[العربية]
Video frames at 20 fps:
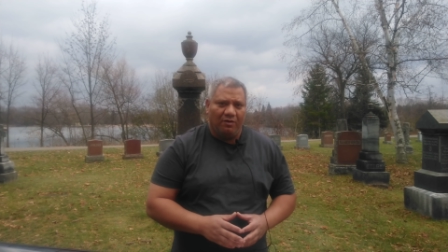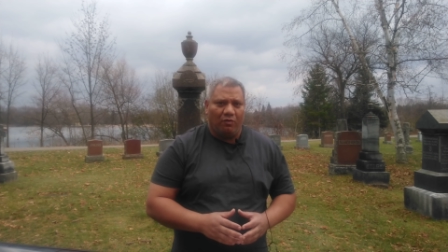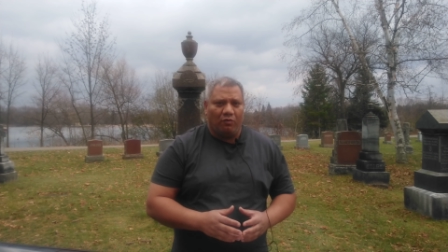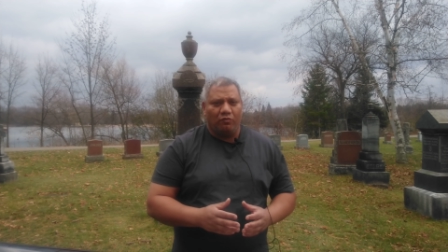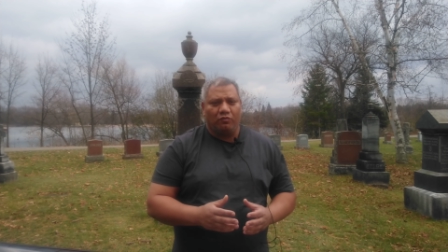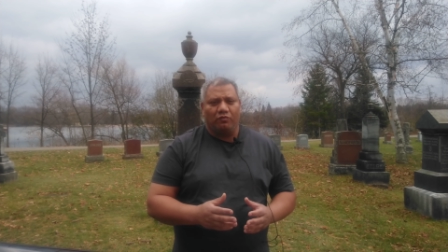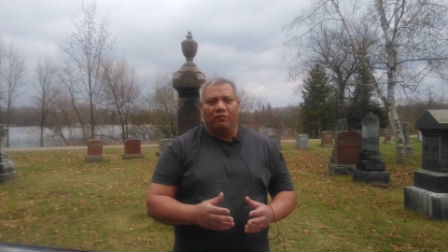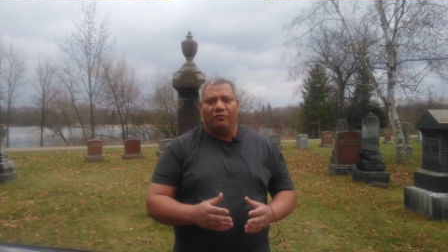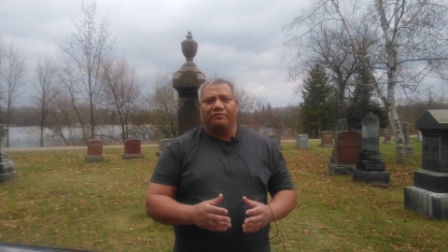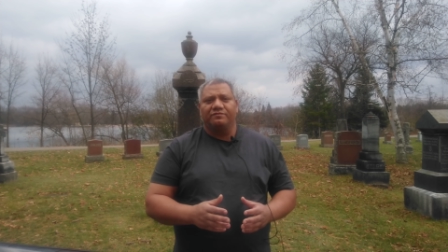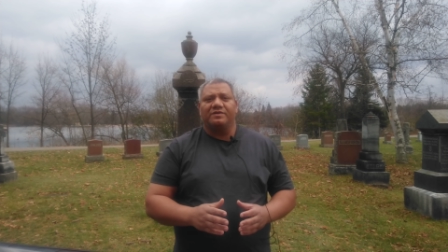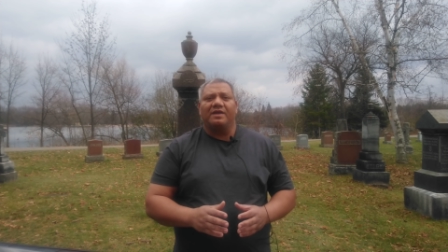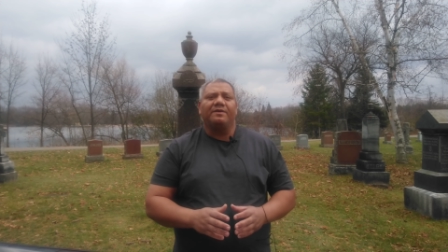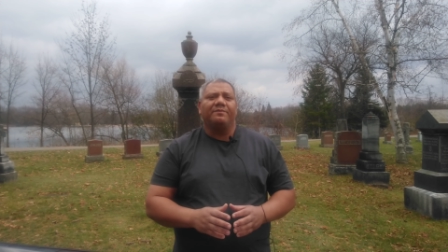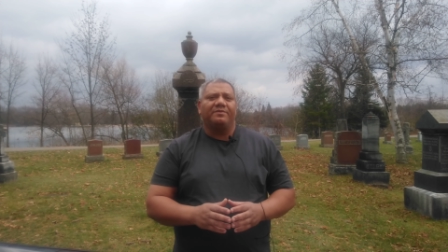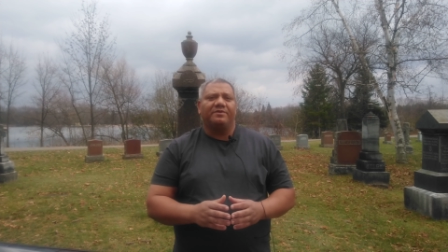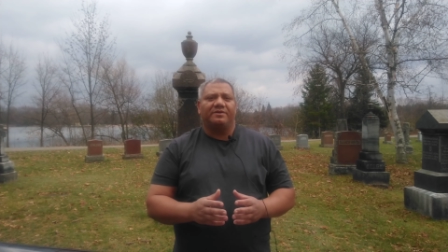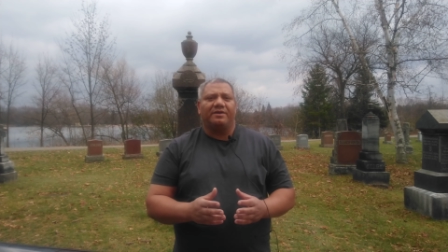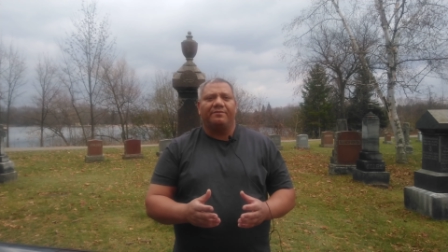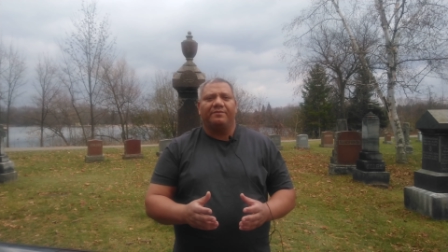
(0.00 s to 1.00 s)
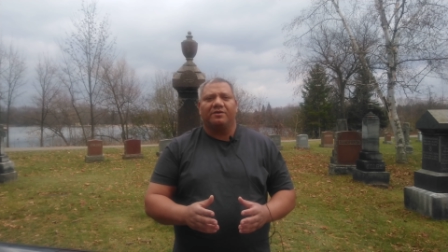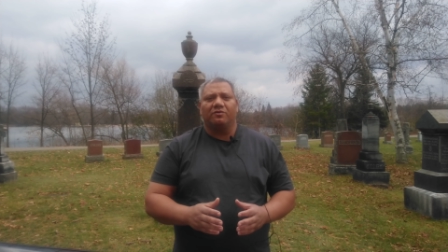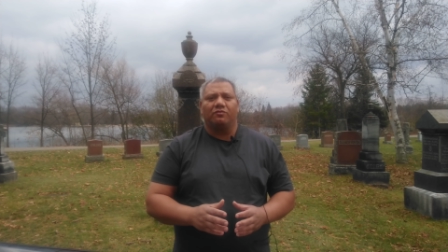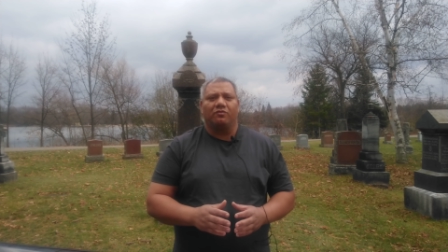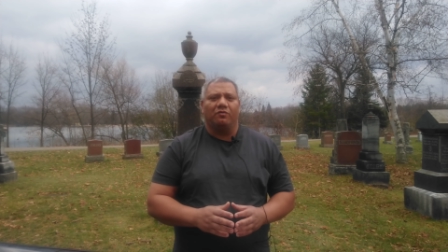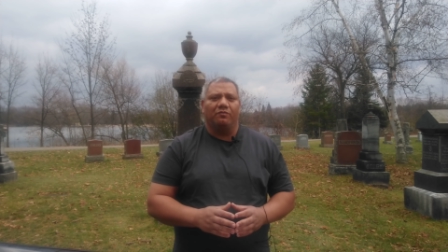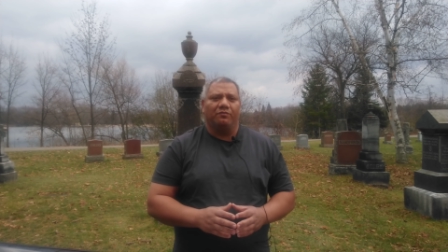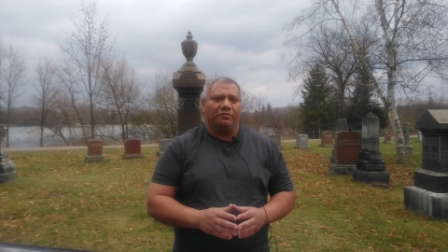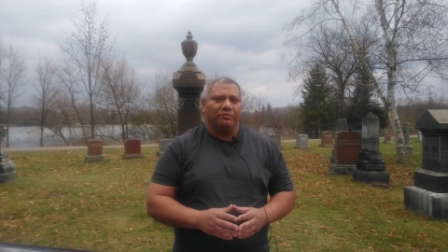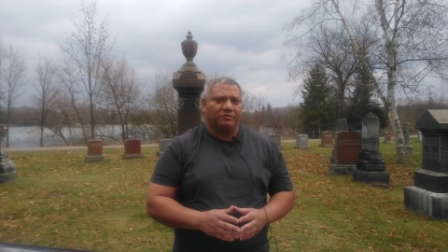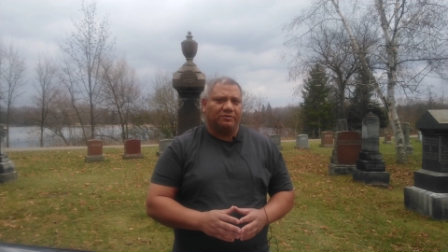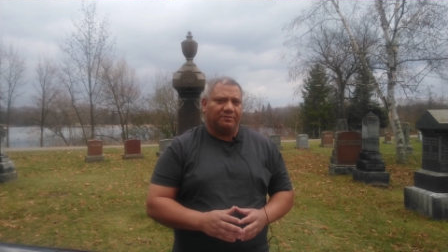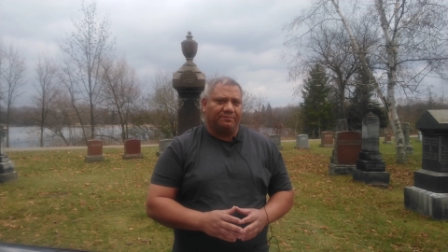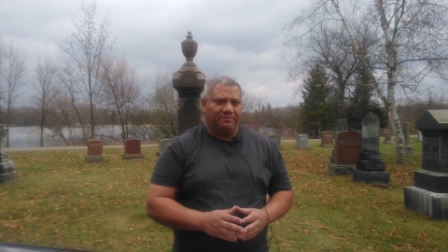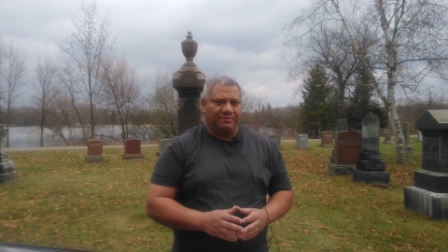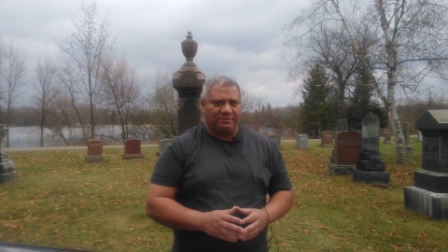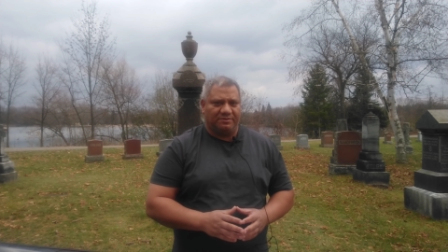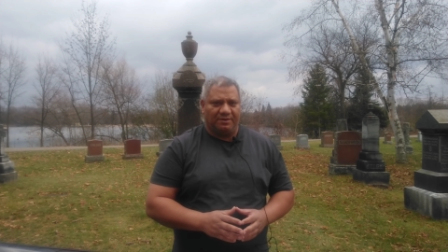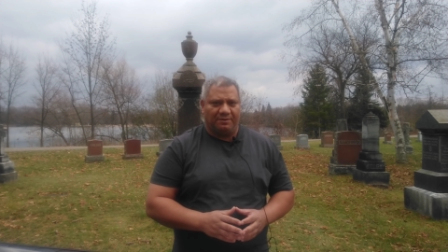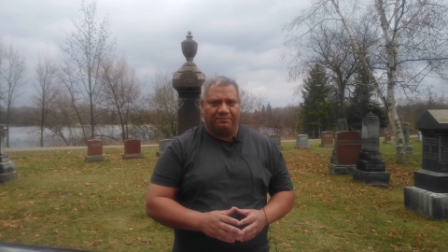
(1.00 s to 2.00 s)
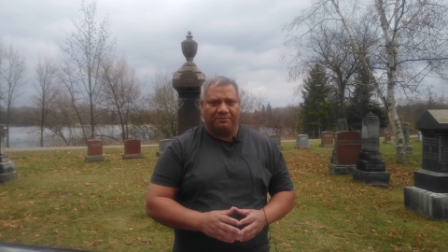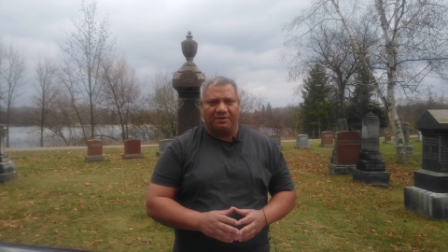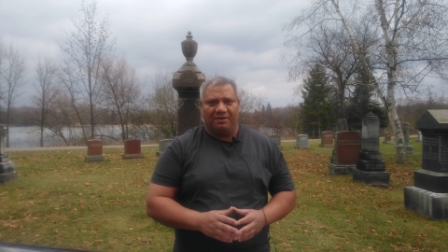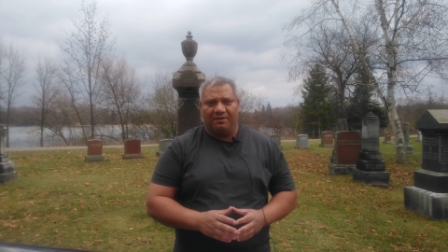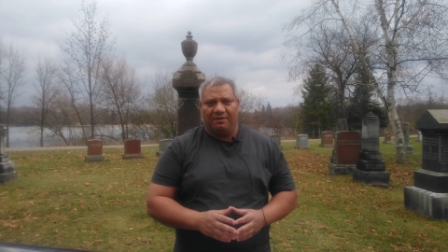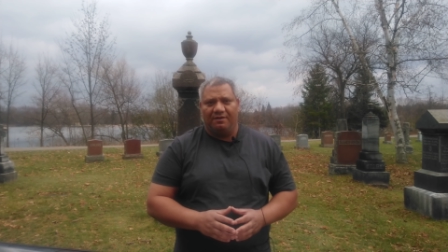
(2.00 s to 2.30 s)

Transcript: حروف زي برنامج الكمبيوتر بالظبط